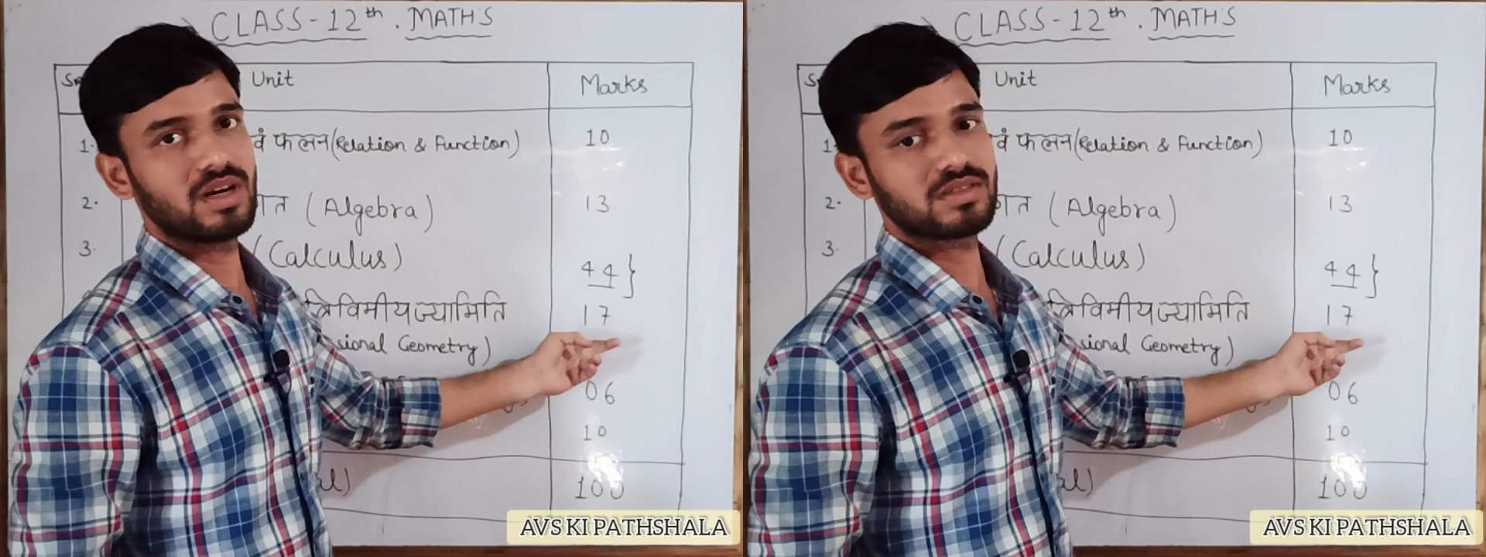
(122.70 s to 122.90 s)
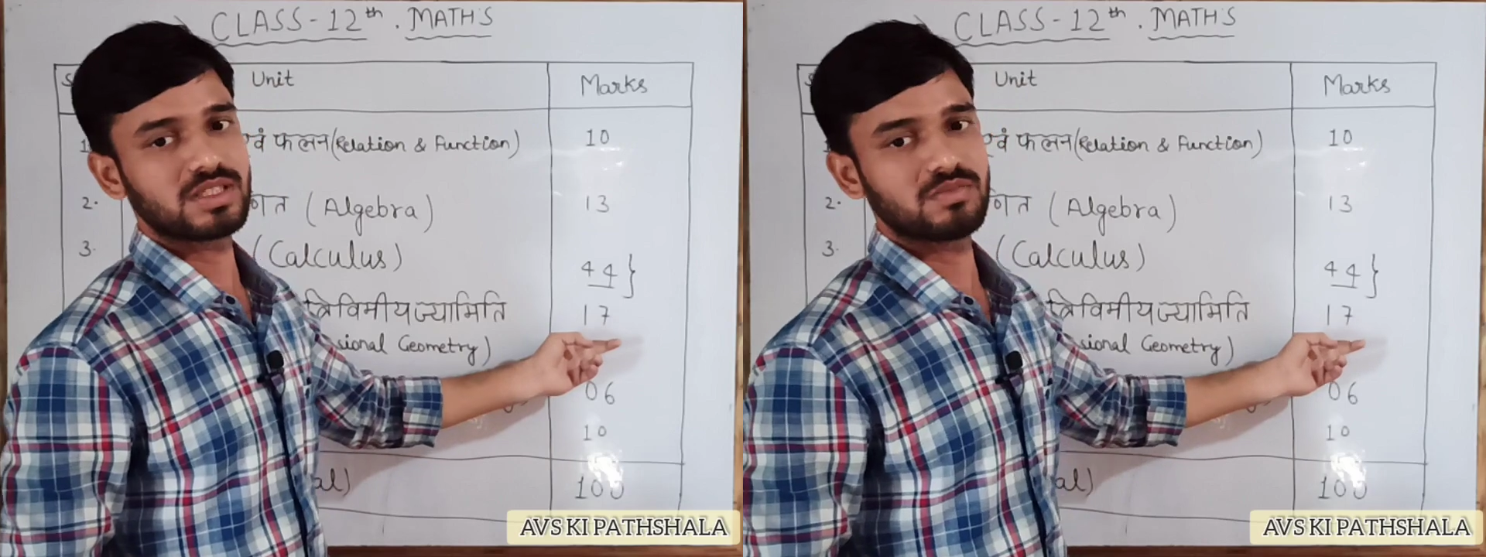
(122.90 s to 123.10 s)

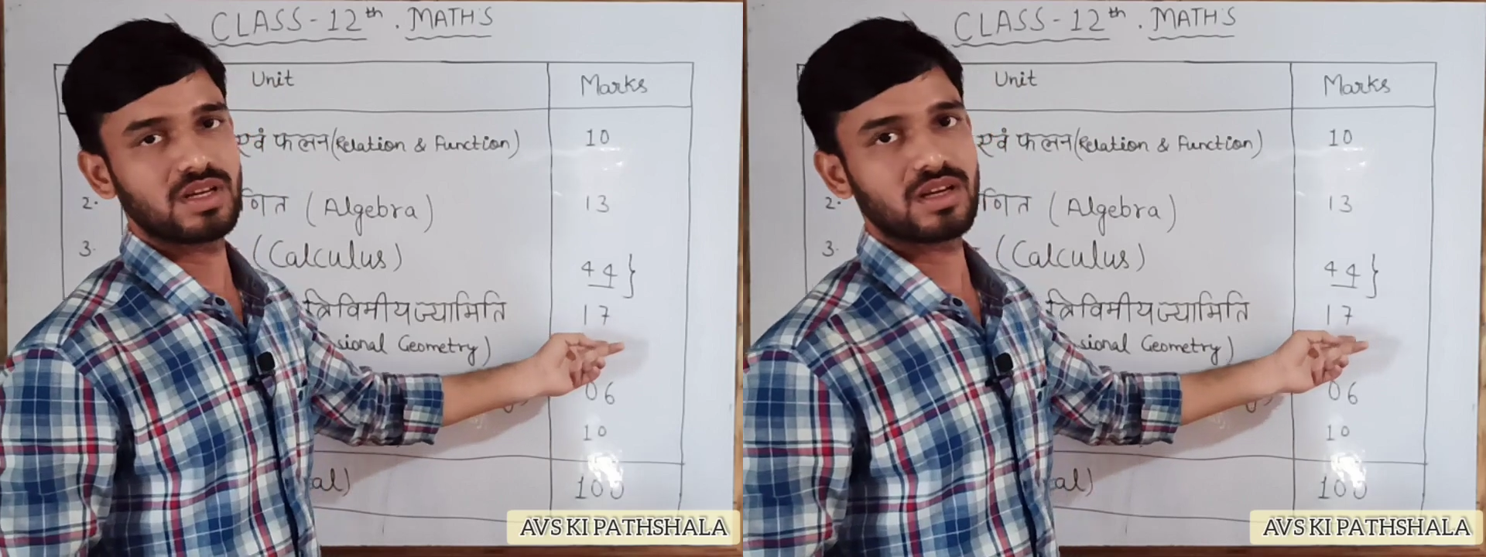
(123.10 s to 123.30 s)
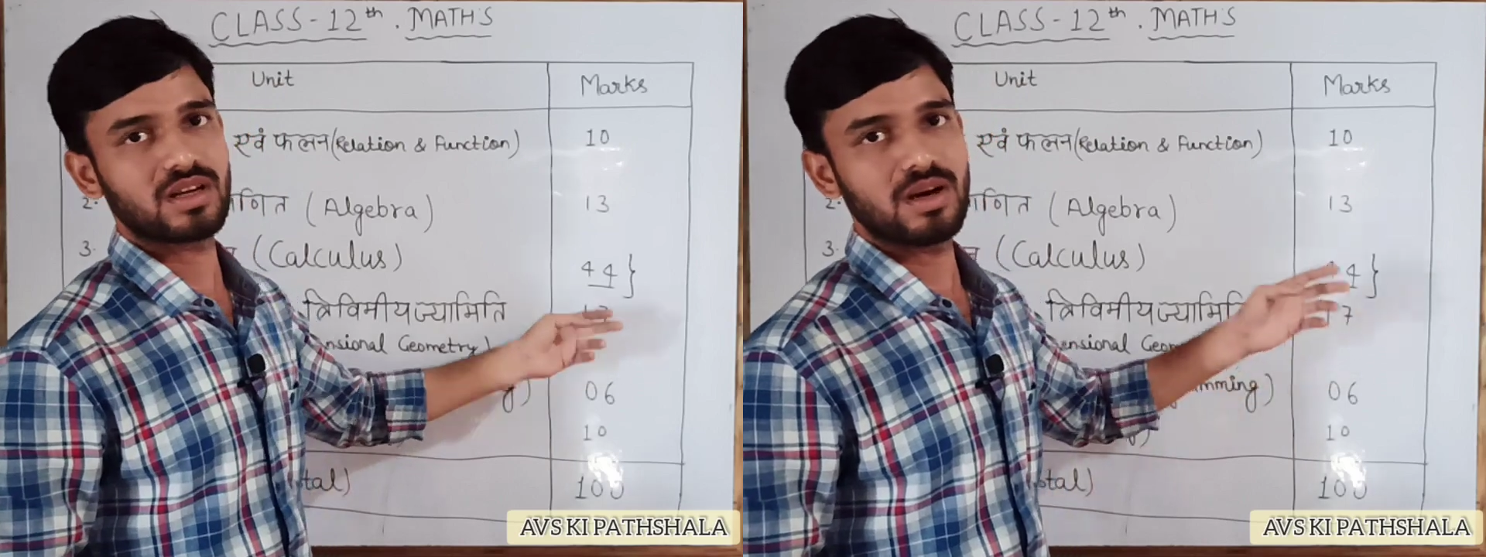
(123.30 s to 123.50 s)
मार्क्स
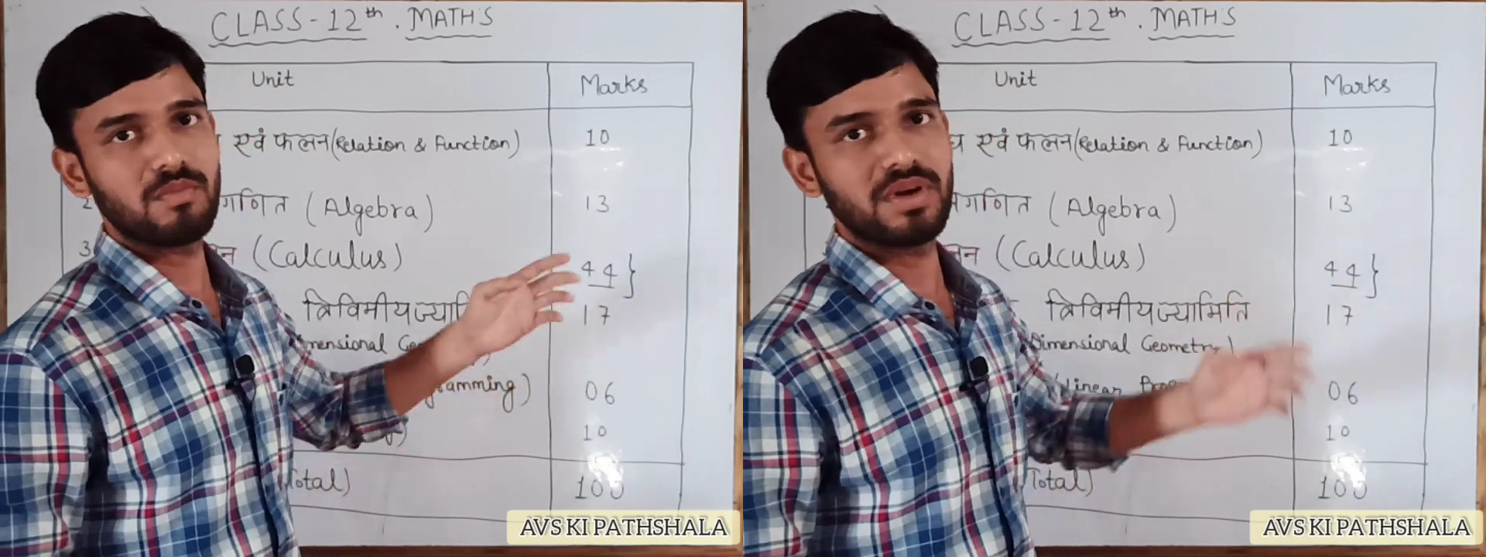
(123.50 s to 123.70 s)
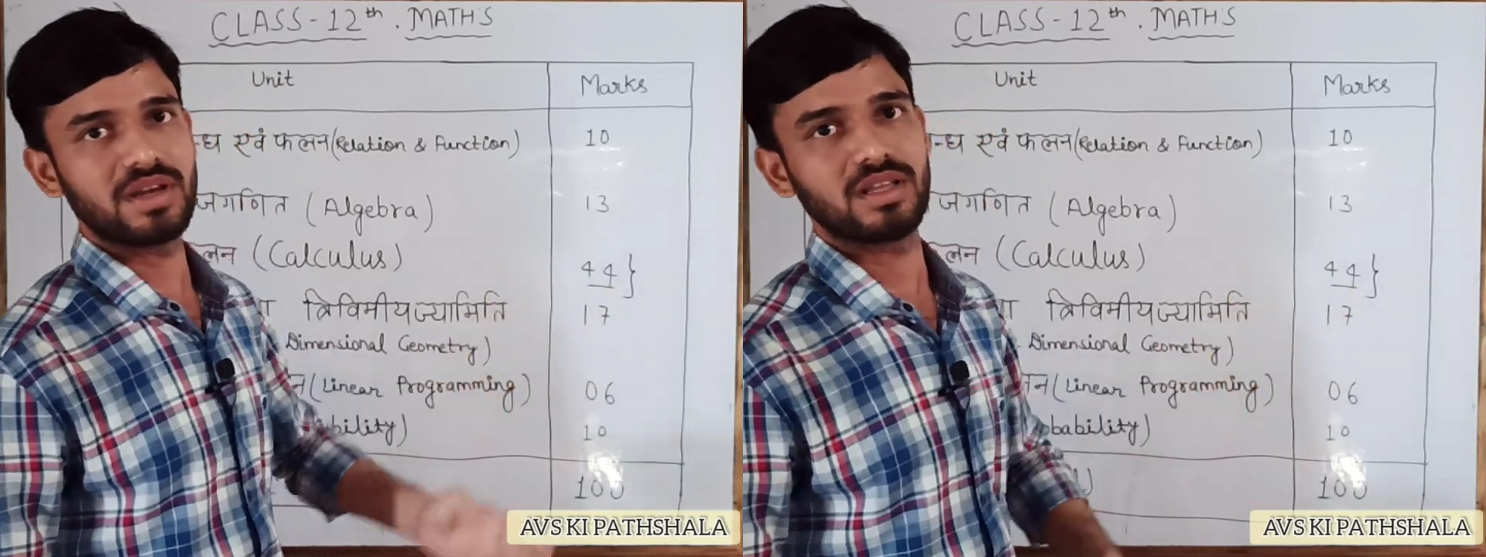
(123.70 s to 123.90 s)
इसमें
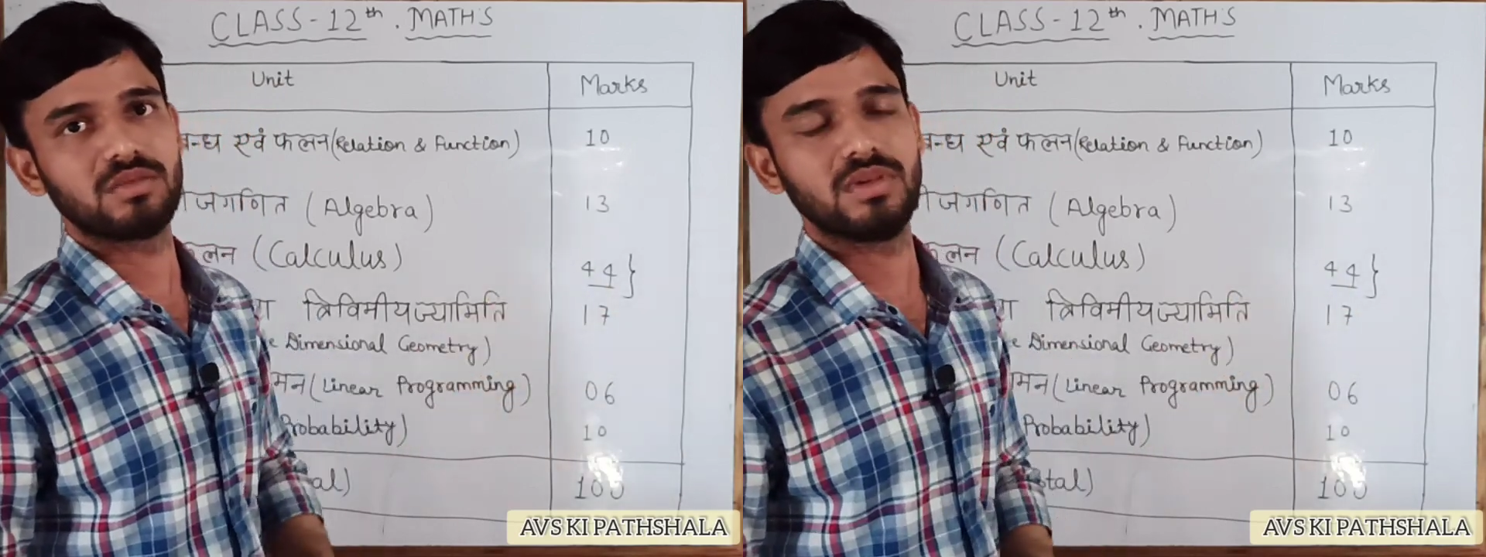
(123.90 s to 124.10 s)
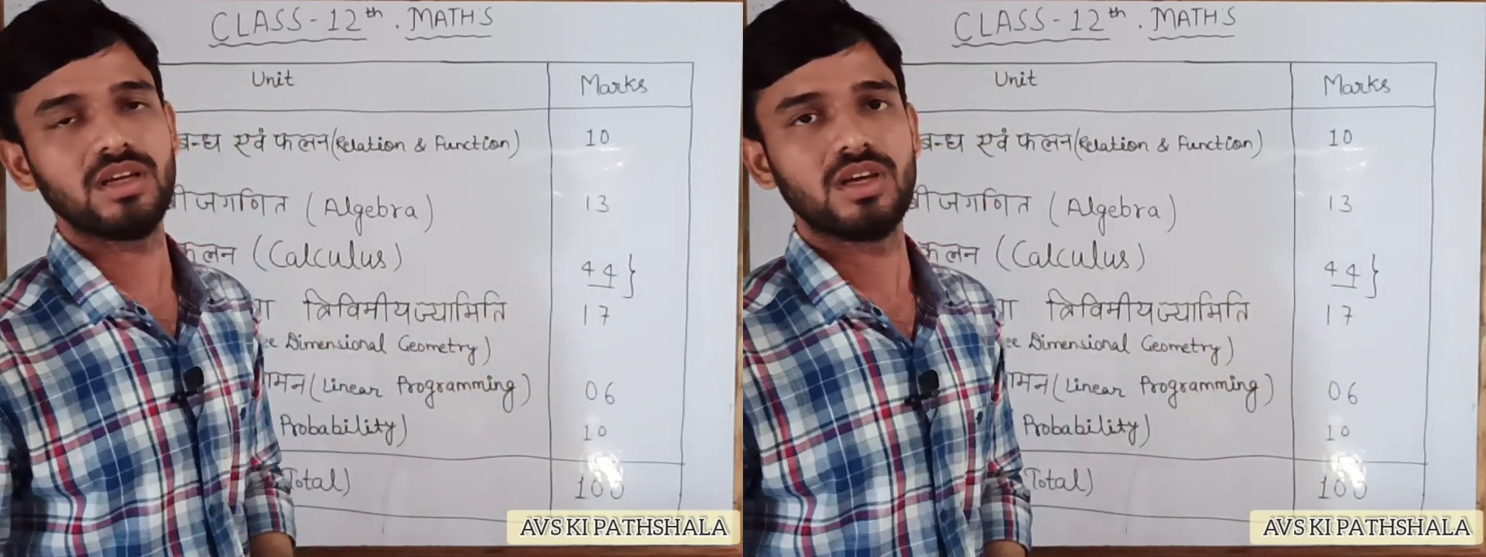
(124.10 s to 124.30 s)
कम
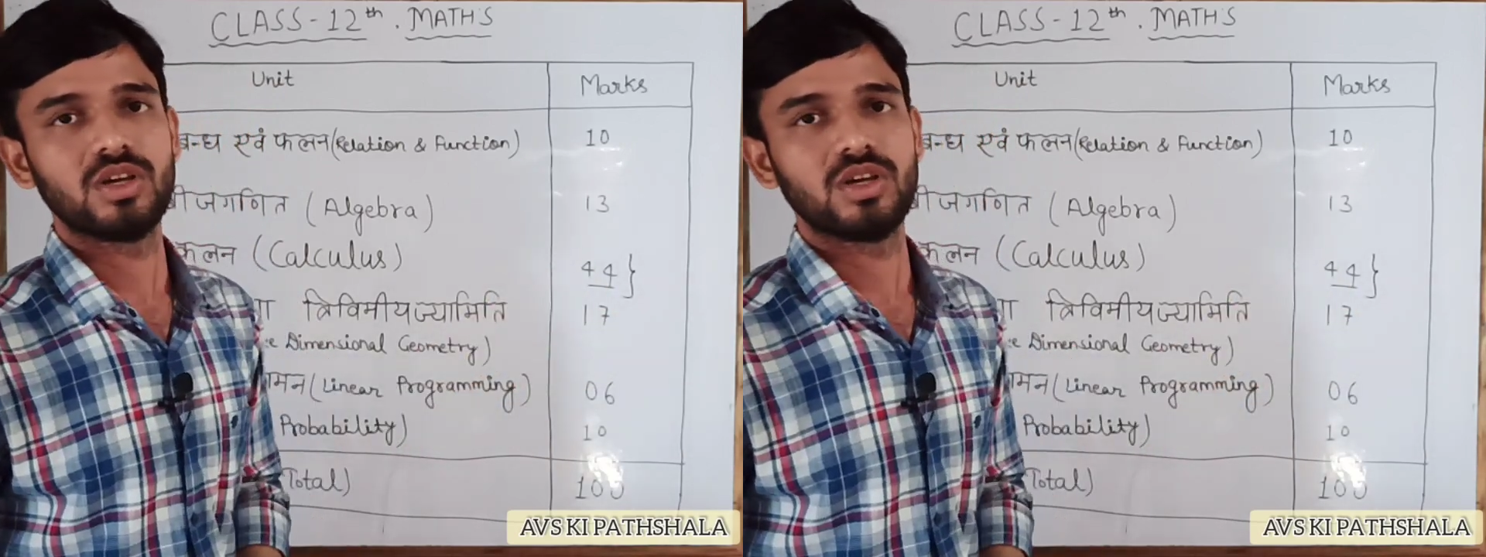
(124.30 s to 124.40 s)
मेहनत में